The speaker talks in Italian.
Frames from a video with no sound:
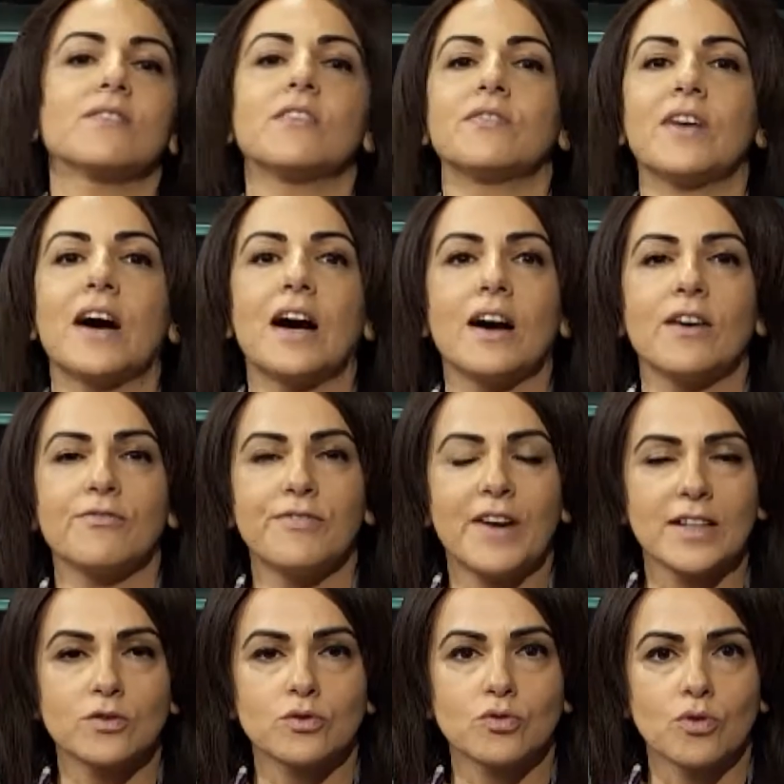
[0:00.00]
aveva
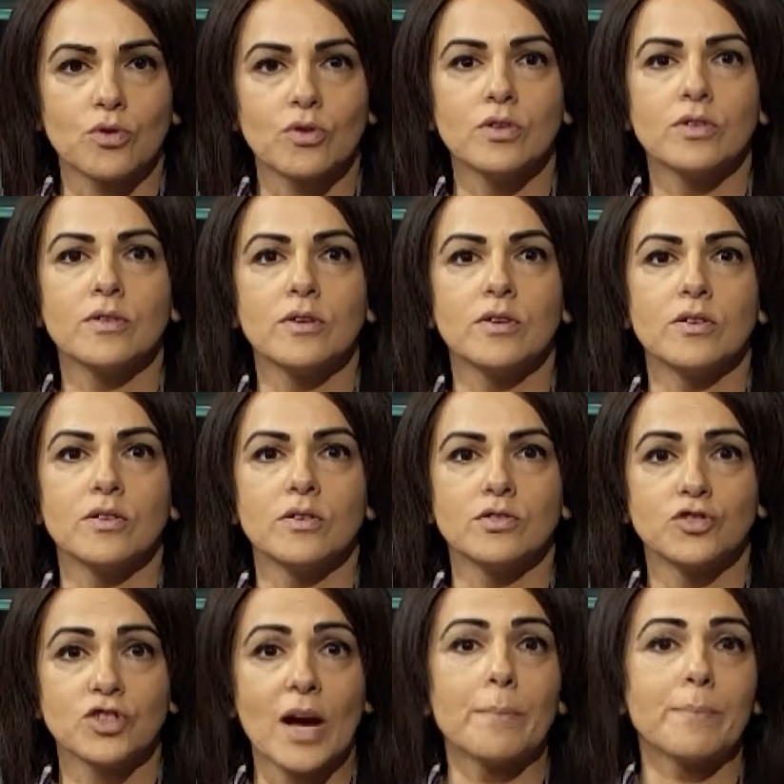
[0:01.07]
fatto
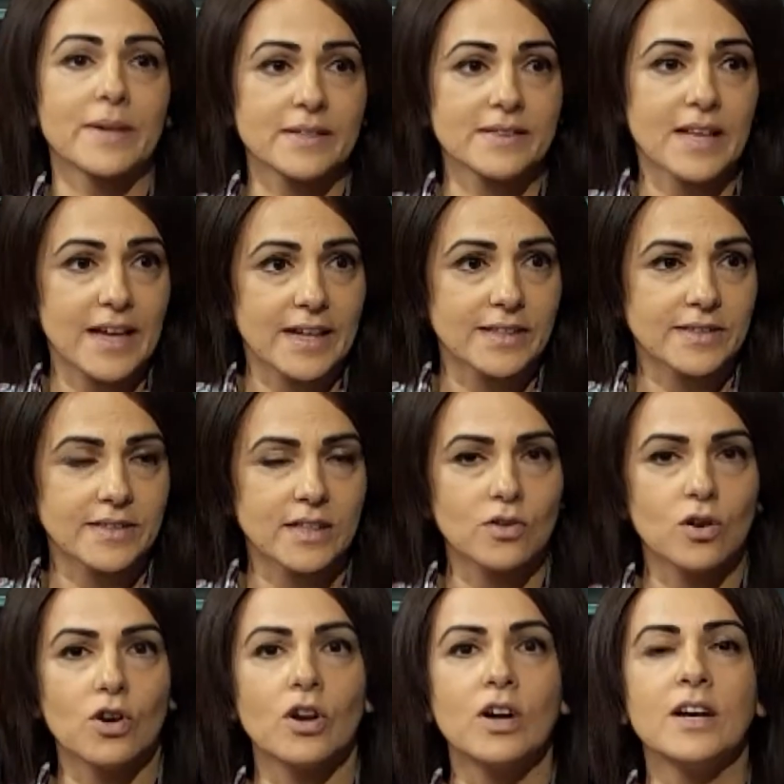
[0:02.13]
eh, già presente,
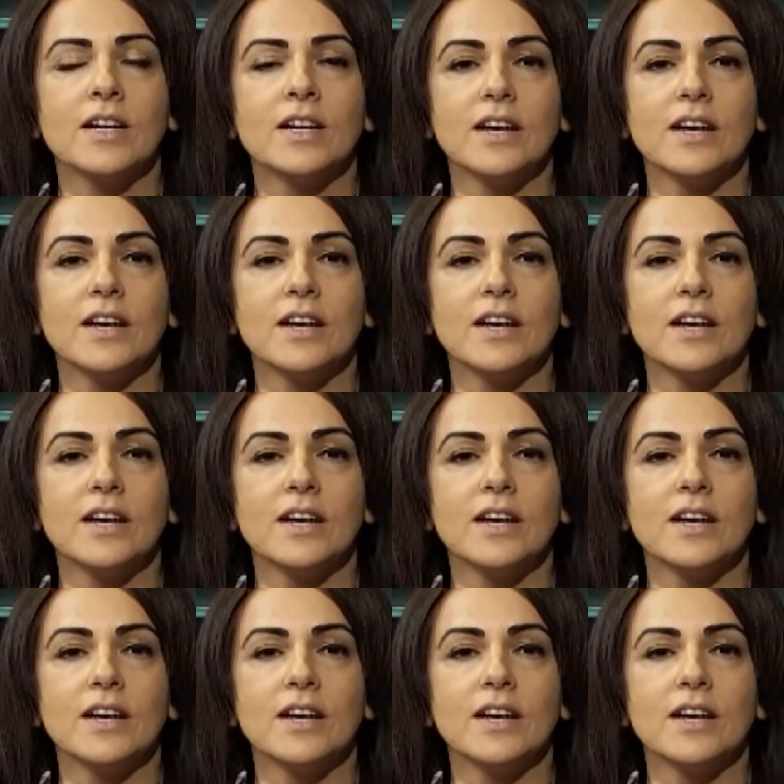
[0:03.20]
no?